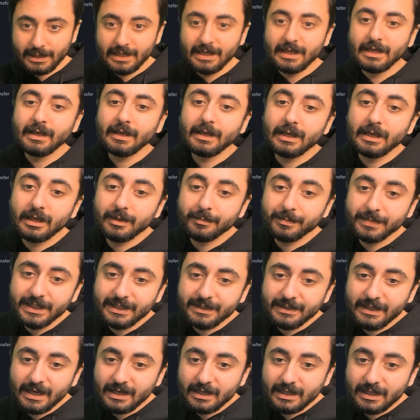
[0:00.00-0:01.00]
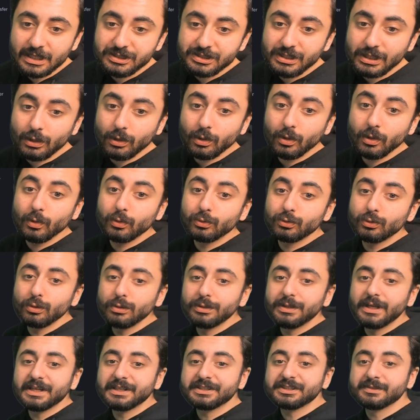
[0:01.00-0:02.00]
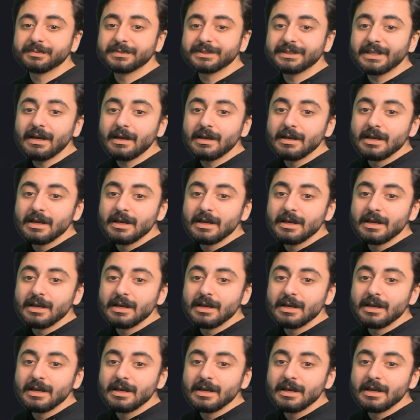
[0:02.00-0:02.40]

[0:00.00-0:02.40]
Ee, bir de arkadaşlar ödül dağıtımı da